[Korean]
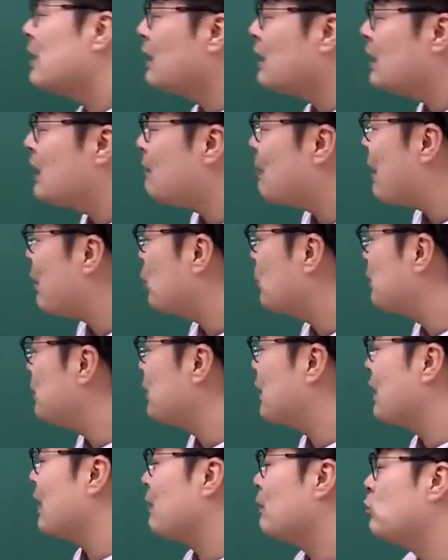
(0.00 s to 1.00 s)
끊지 말고
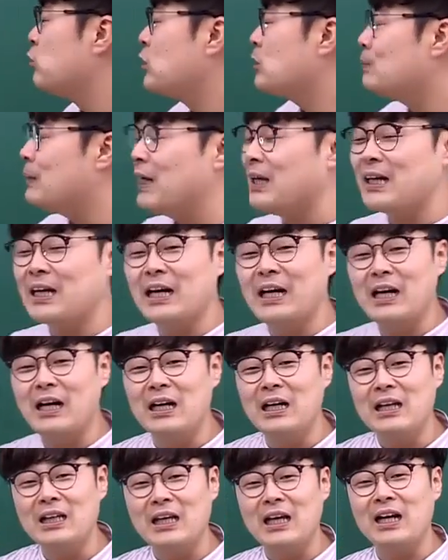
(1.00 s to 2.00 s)
풀기. 이게 무슨
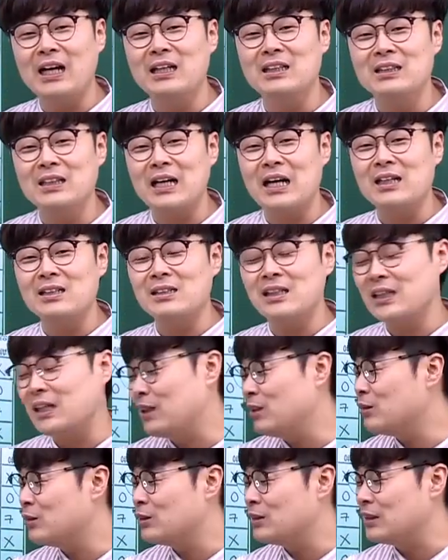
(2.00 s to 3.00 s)
말일까. 얘가 이제 가끔가다
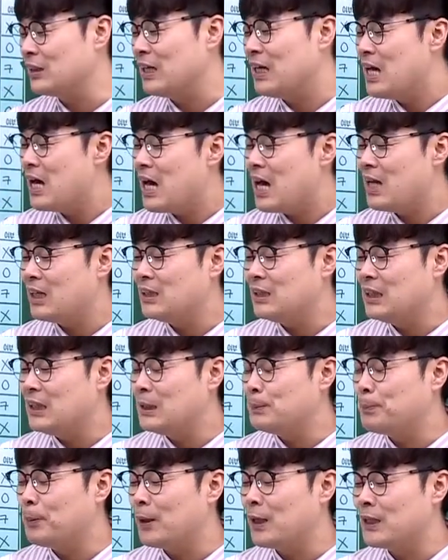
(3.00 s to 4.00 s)
이런 거지. 한
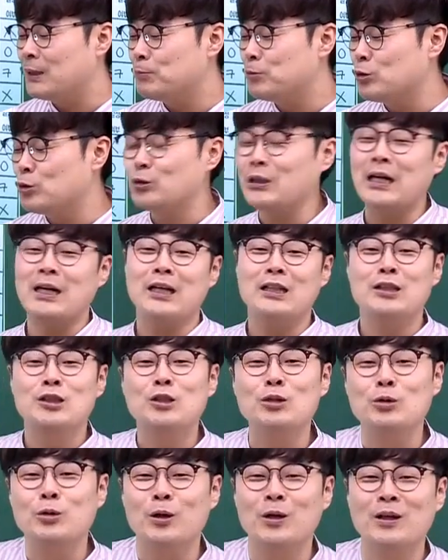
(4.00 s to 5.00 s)
이십 번까지 풀고 잠깐
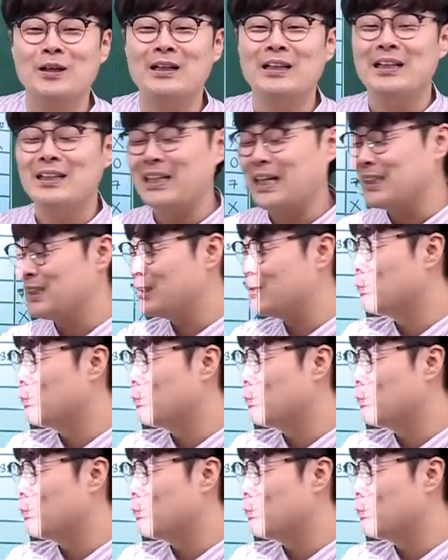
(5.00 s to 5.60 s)
쉬고 다시